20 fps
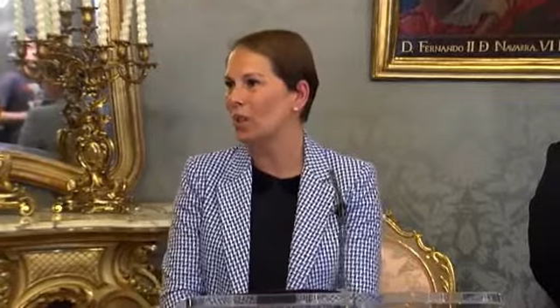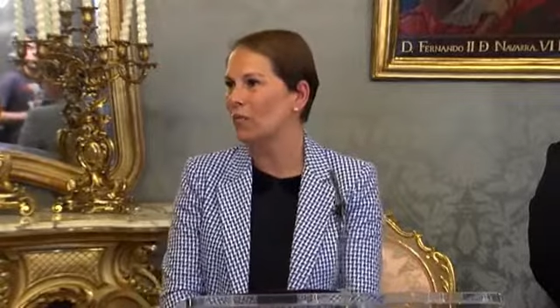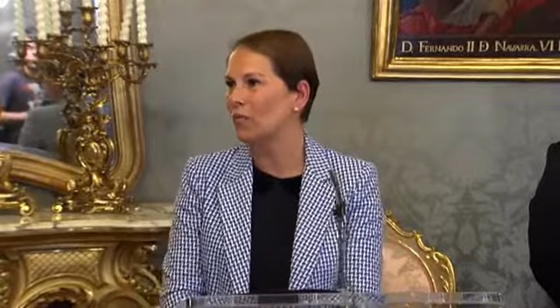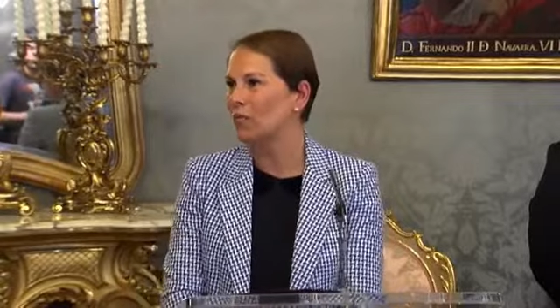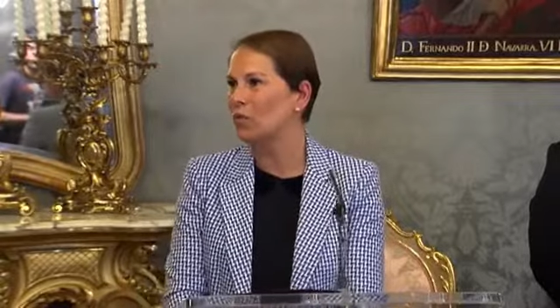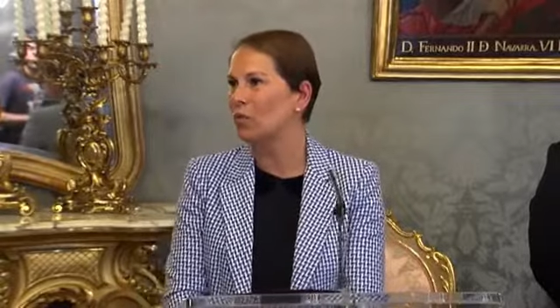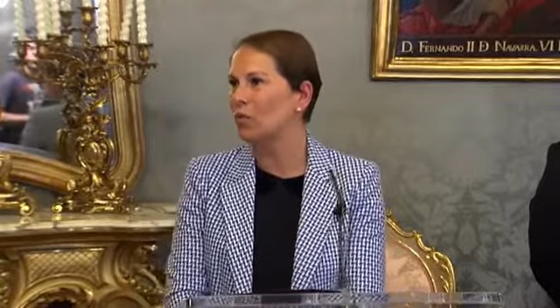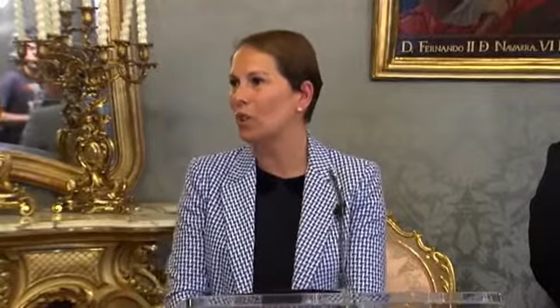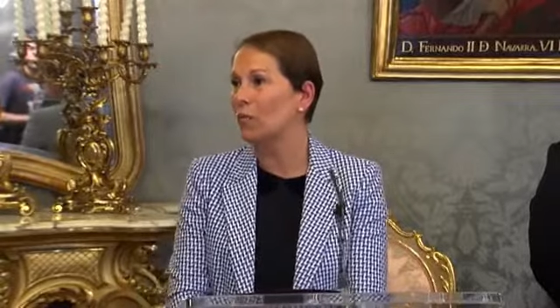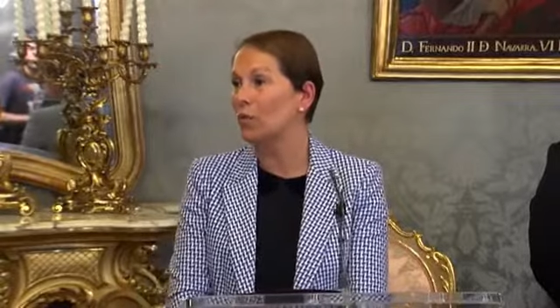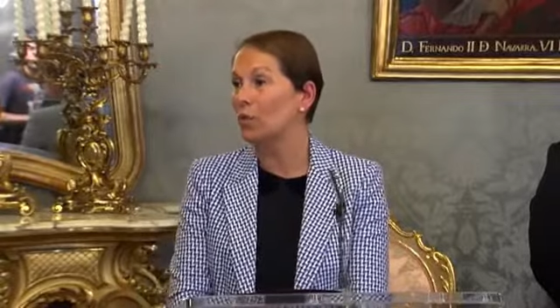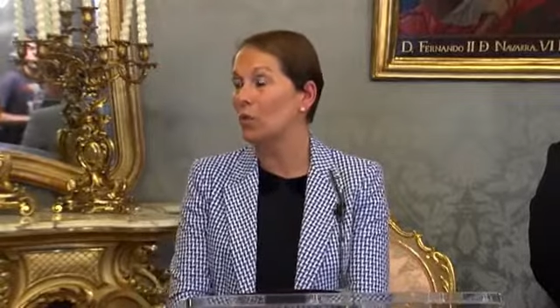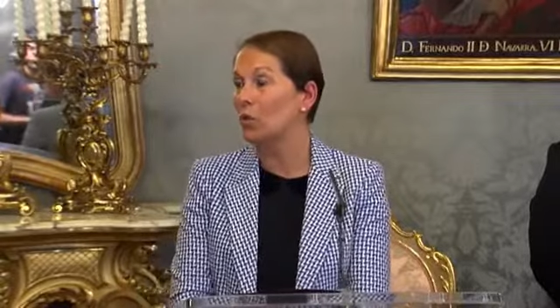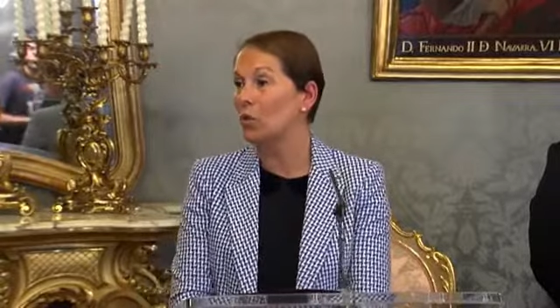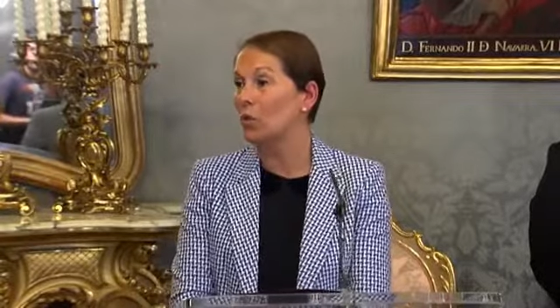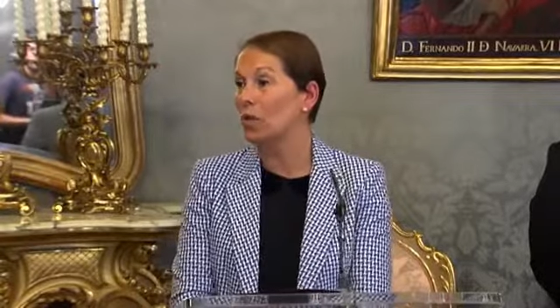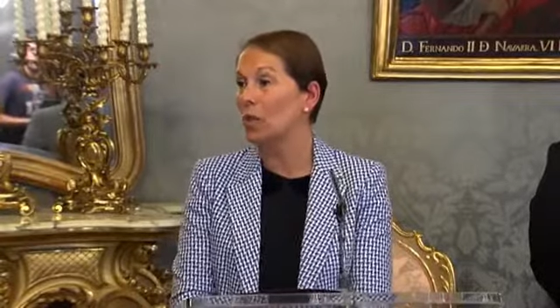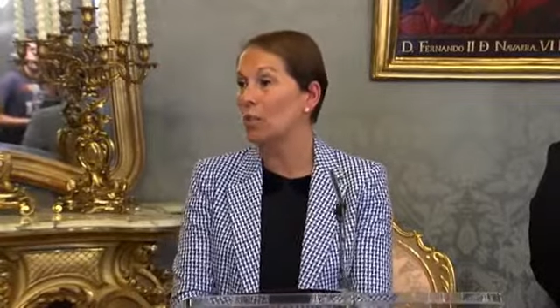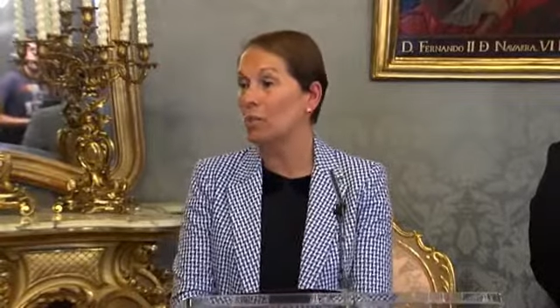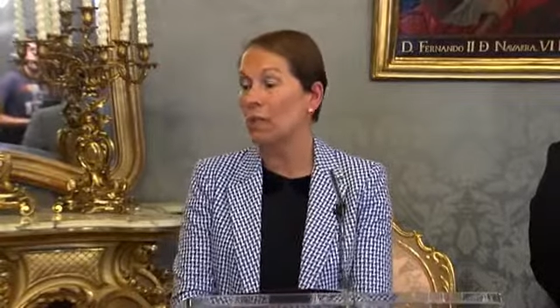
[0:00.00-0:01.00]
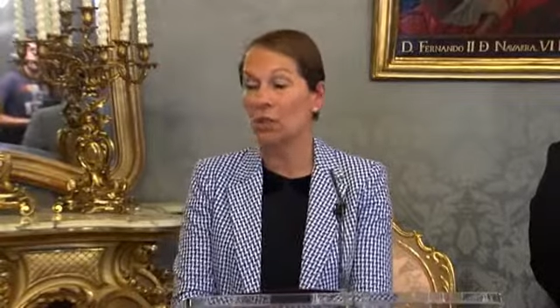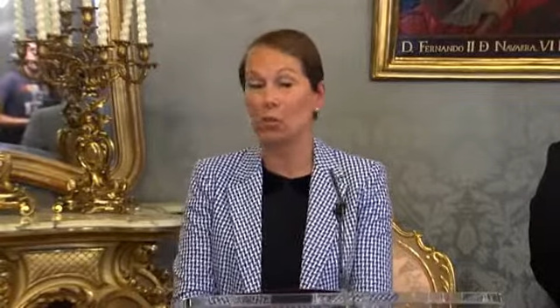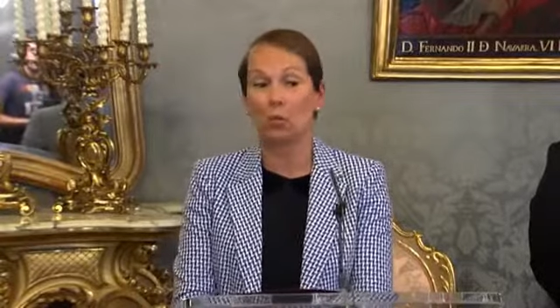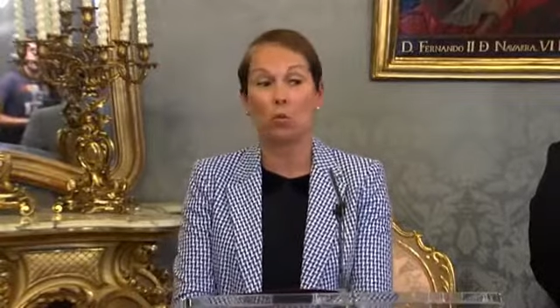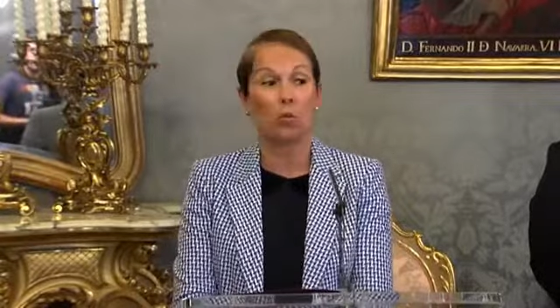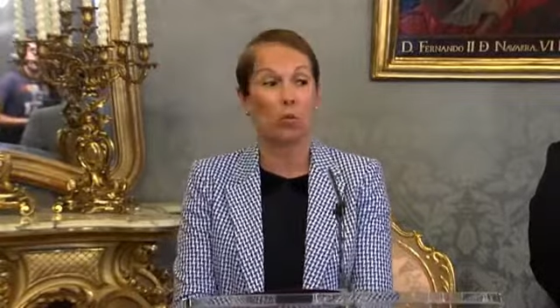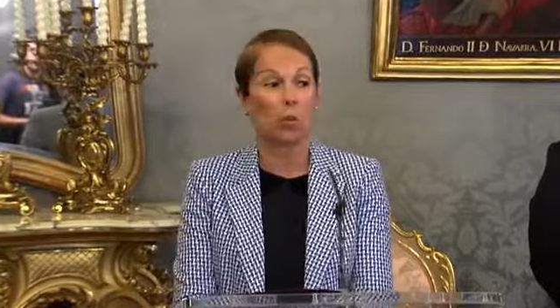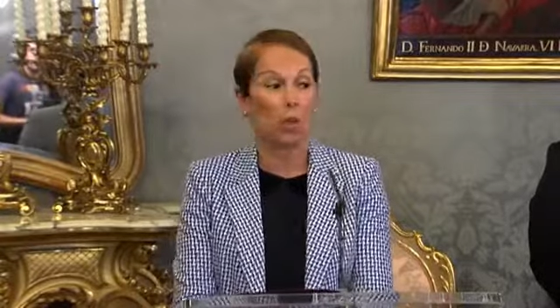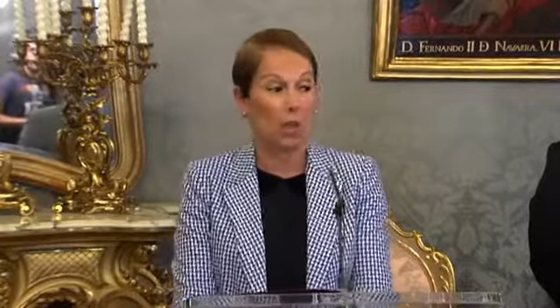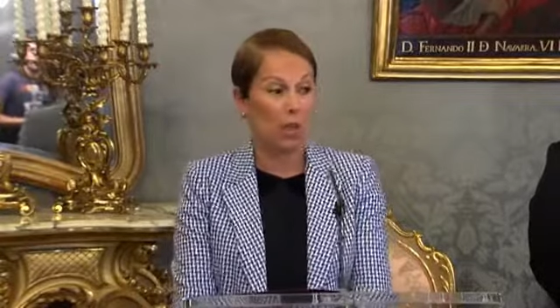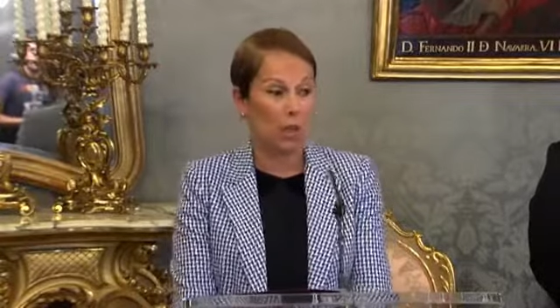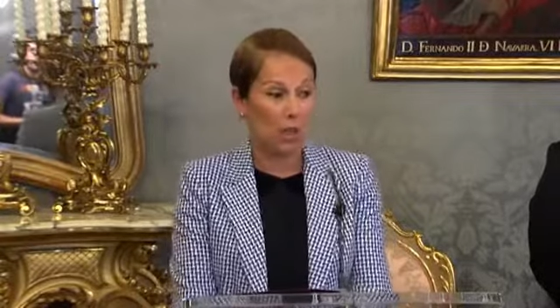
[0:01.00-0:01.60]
en muchos ámbitos y aspectos.